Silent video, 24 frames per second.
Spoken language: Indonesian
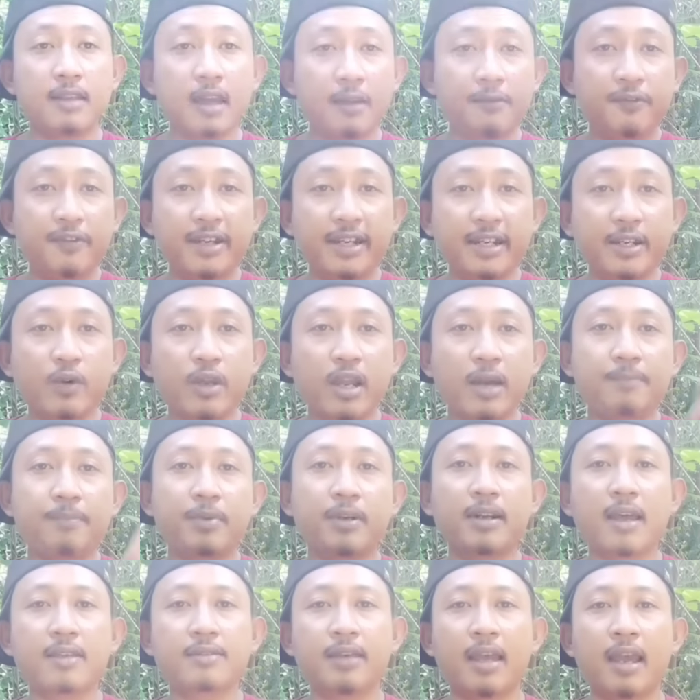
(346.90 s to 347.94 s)
Dan video yang
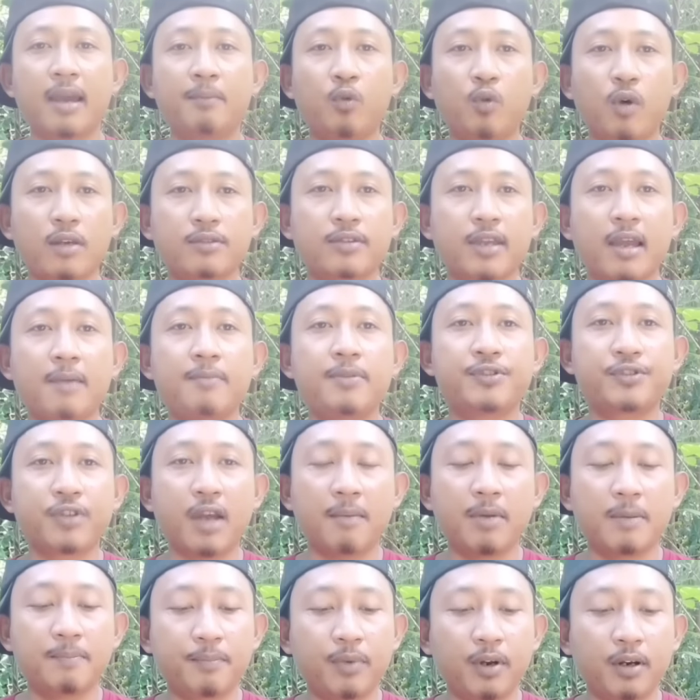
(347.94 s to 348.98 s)
pernah saya buat saya
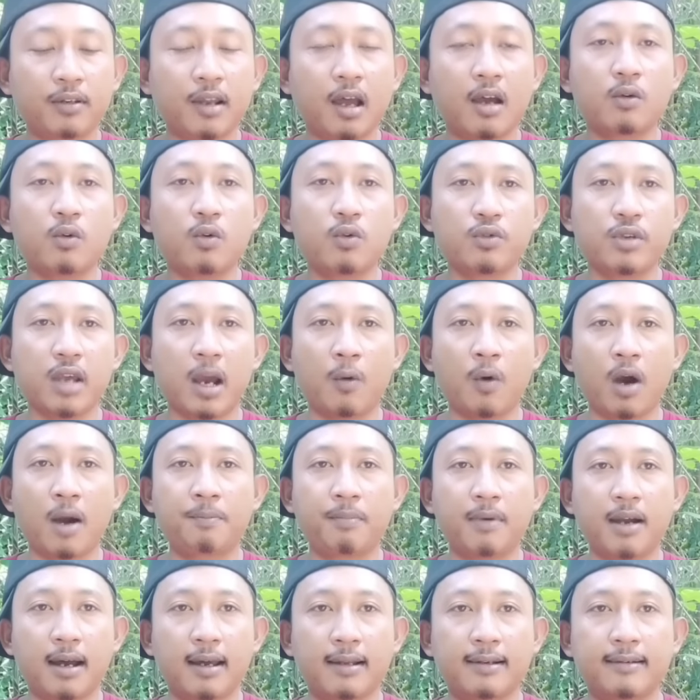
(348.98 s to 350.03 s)
bisa
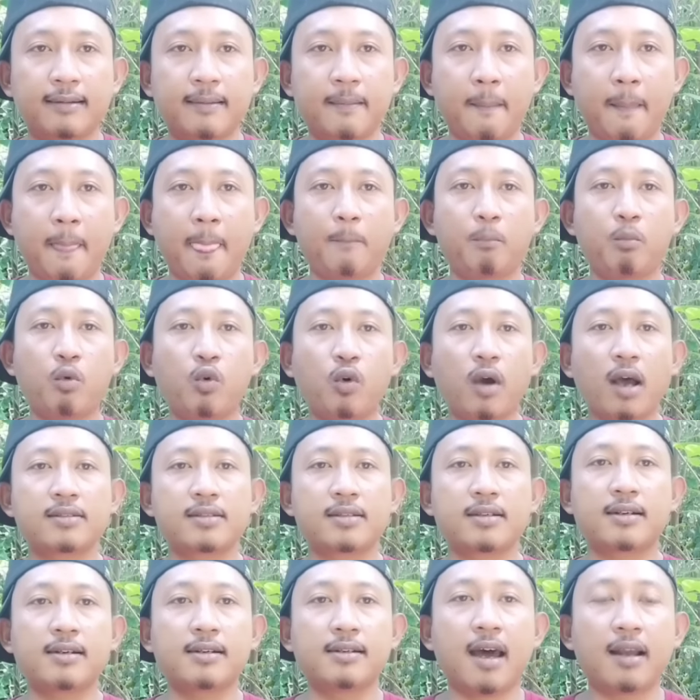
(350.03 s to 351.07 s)
mempertanggungjawabkan. Bukan
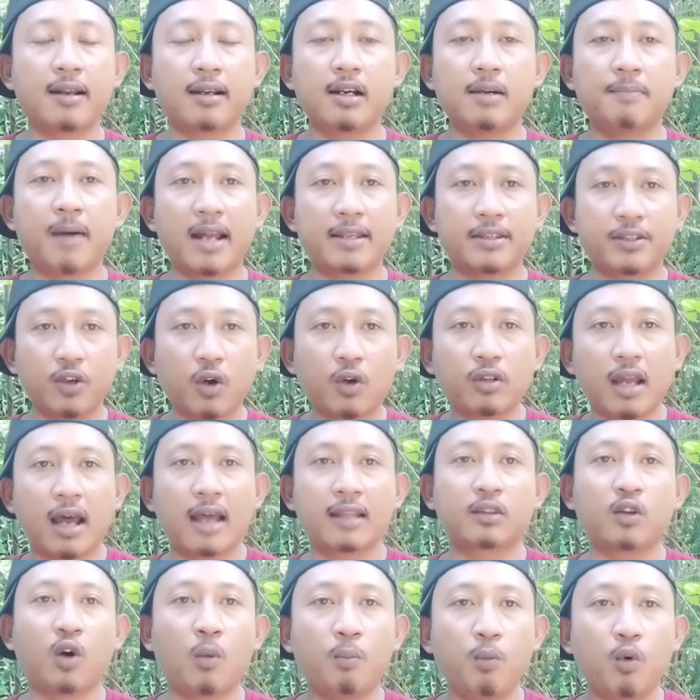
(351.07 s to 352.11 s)
sekedar ngebacot
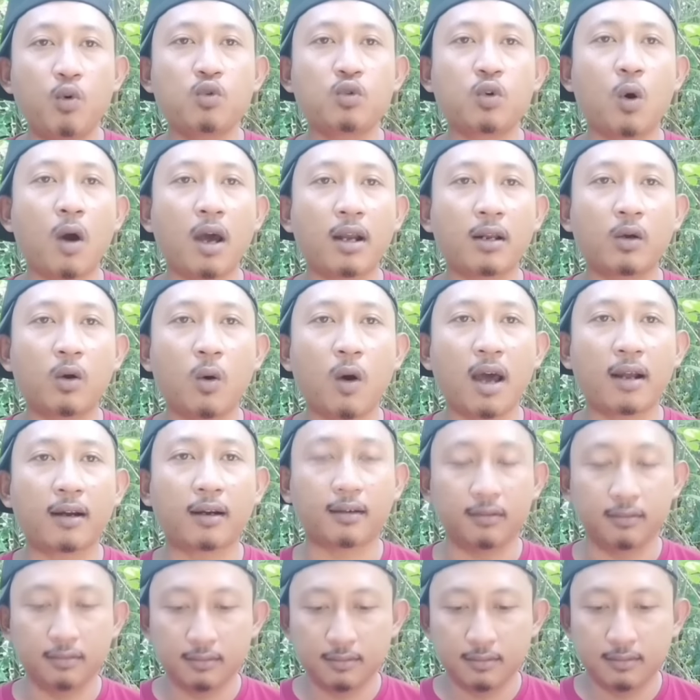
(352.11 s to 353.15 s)
ataupun koar-koar.
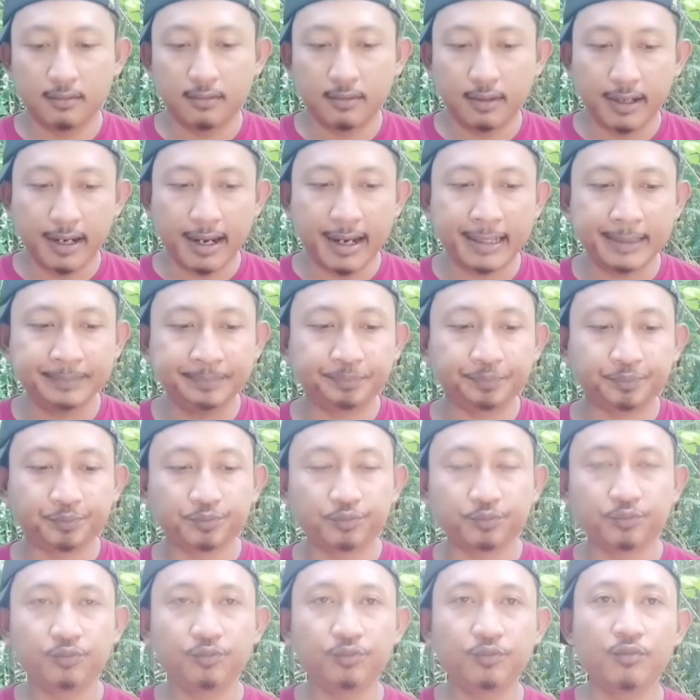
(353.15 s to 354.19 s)
Ya,
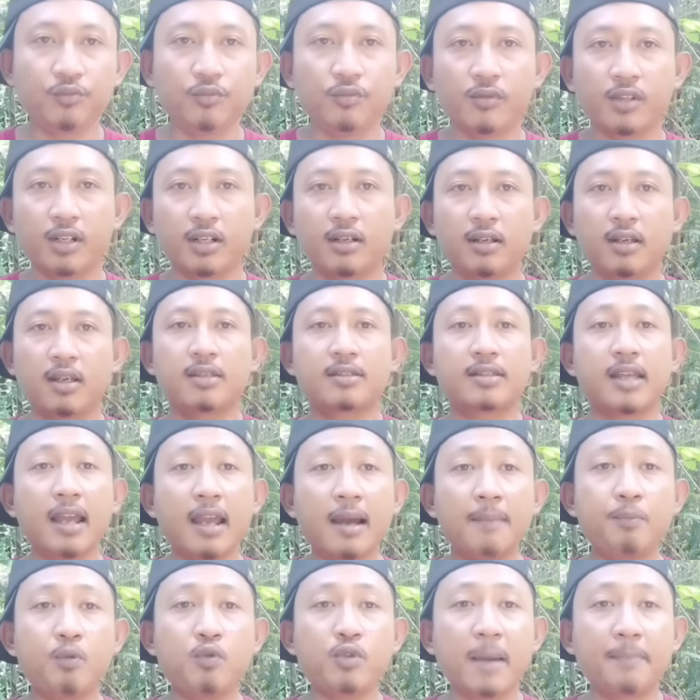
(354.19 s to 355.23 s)

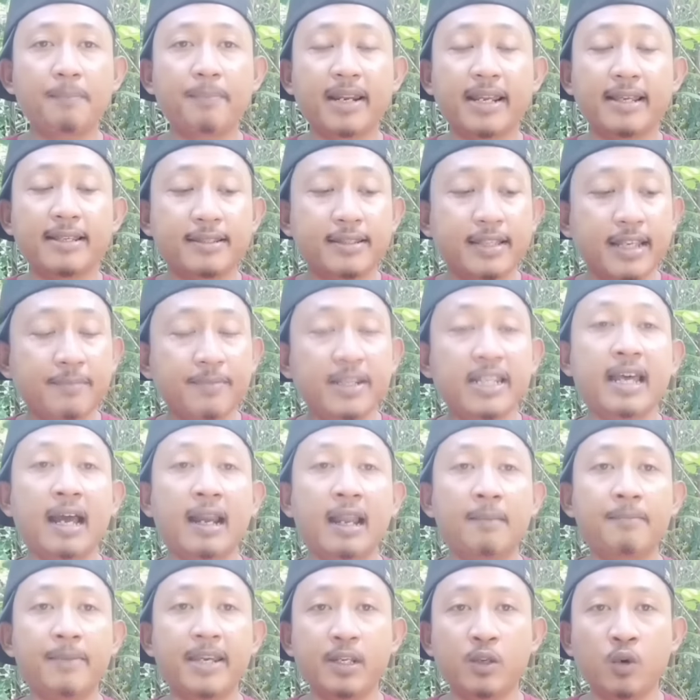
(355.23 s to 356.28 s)
saya punya prinsip di
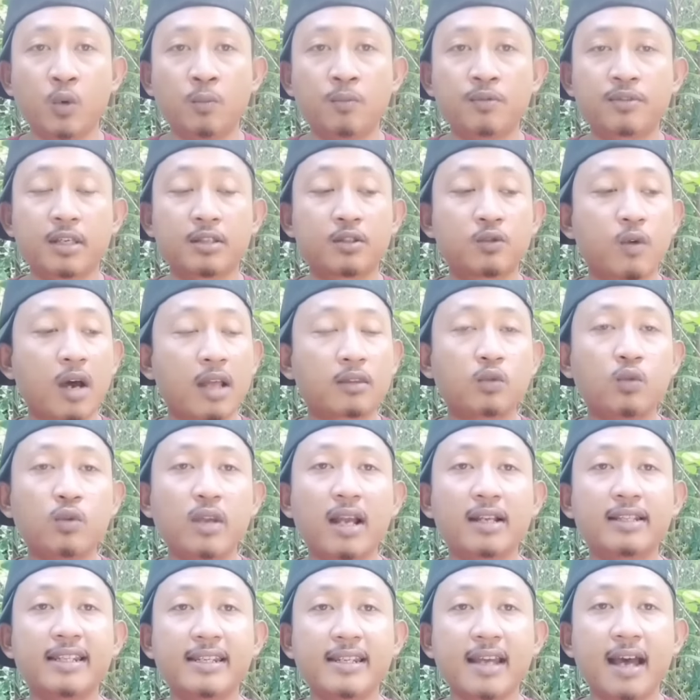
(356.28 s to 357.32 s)
dalam hidup, sesuatu
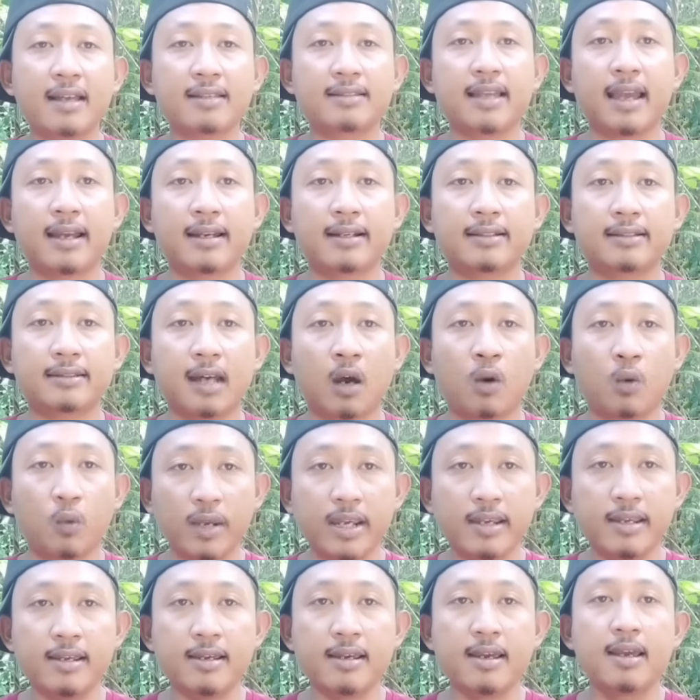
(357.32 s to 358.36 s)
yang tidak saya
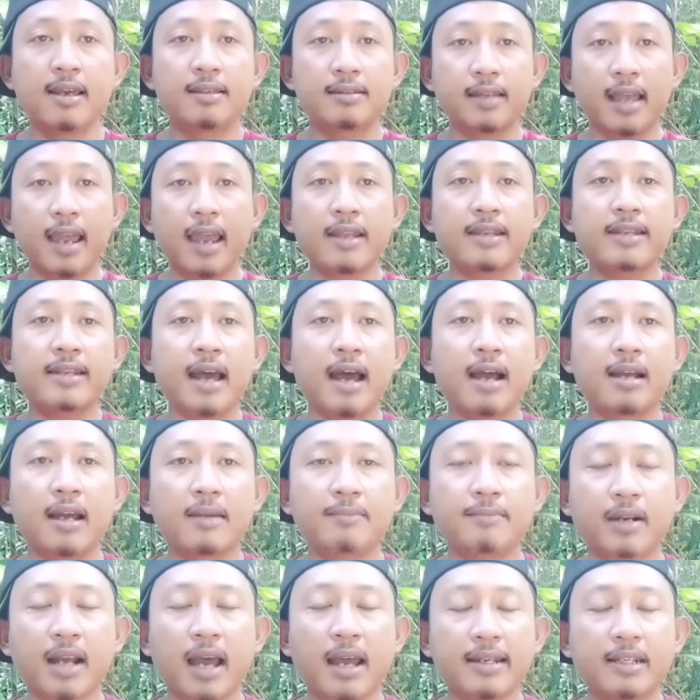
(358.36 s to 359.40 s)
ketahui, saya tidak
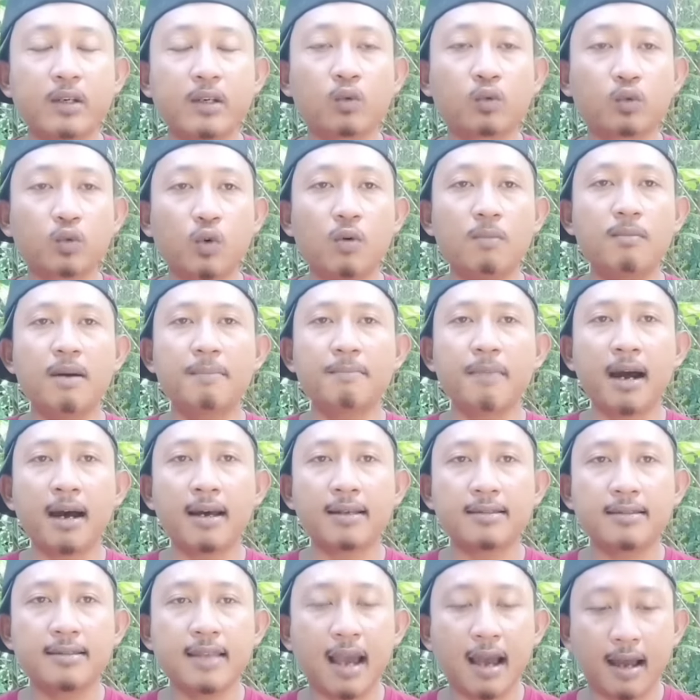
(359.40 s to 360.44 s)
akan berani untuk
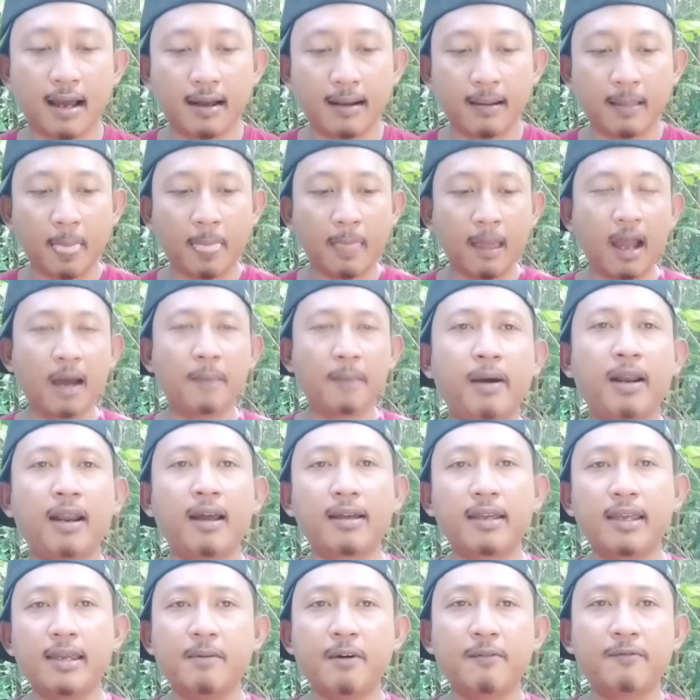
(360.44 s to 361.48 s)
membahasnya.
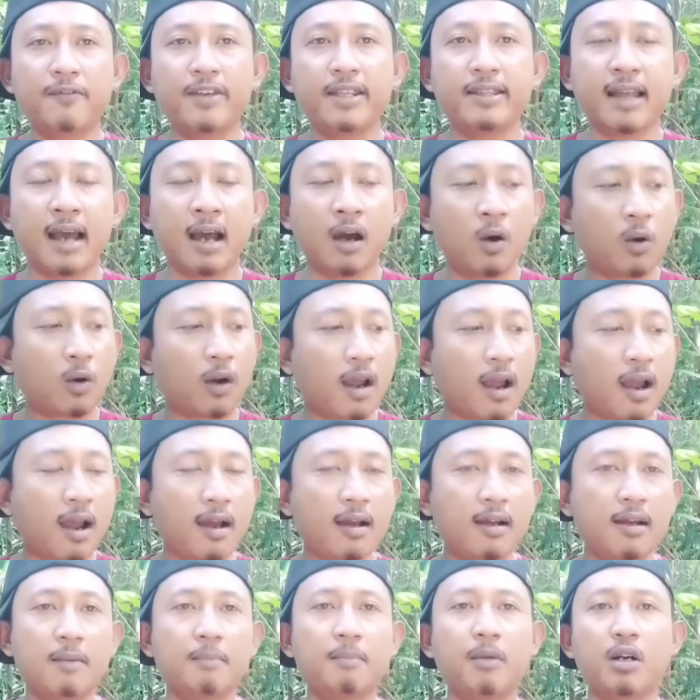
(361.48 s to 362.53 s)
Apalagi memfitnah
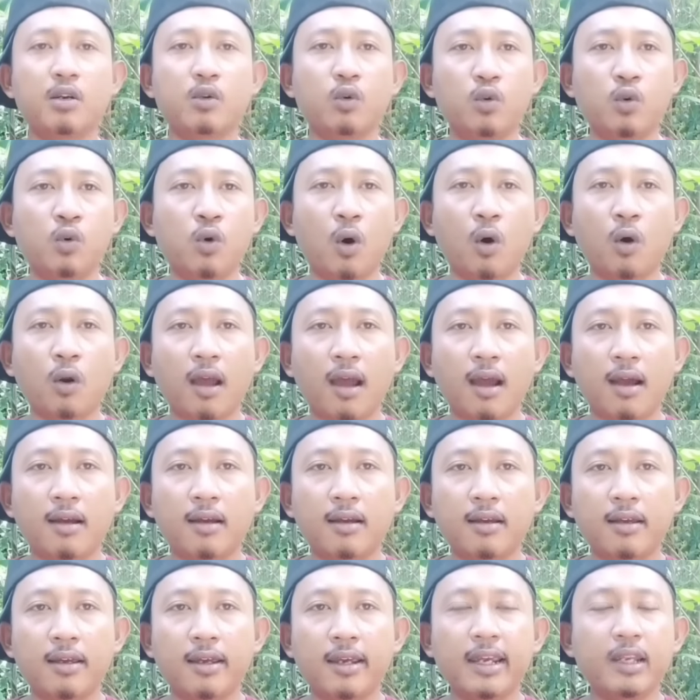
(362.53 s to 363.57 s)
orang, menuduh orang,
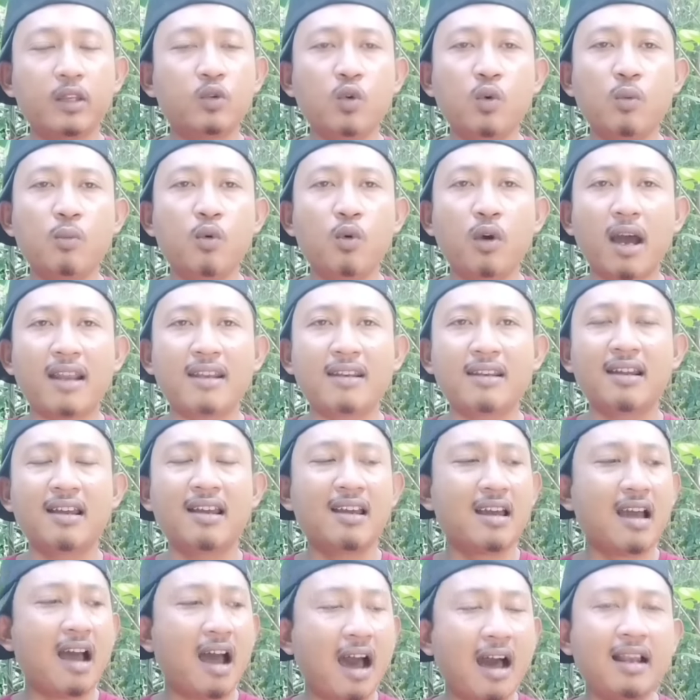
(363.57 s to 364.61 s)
itu bukan
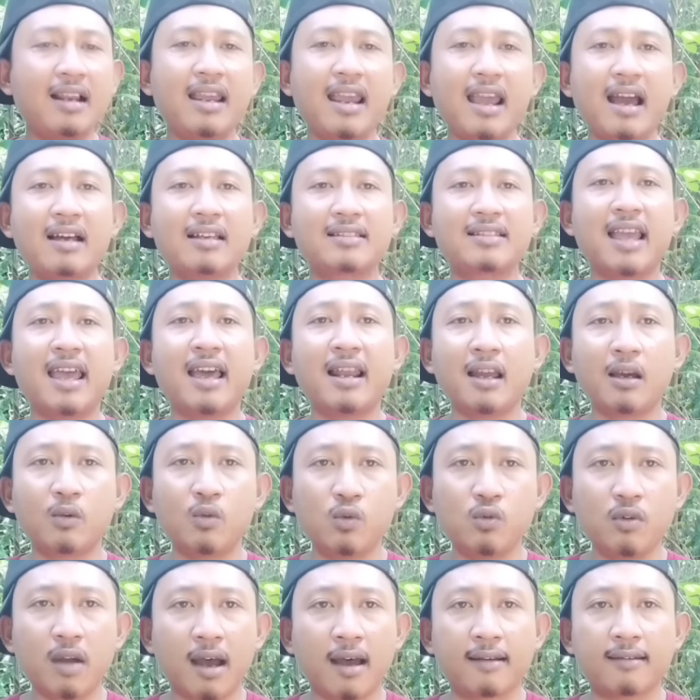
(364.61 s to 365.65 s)
hal yang saya
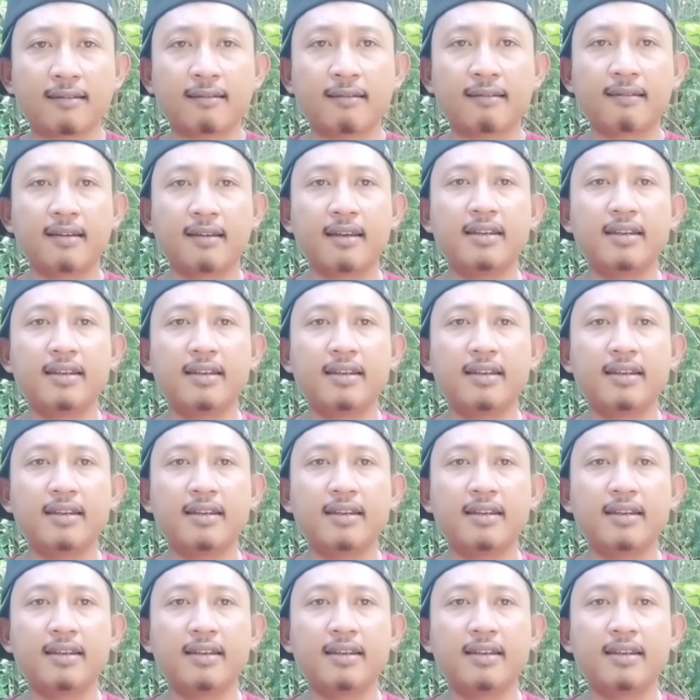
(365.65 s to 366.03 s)
lakukan.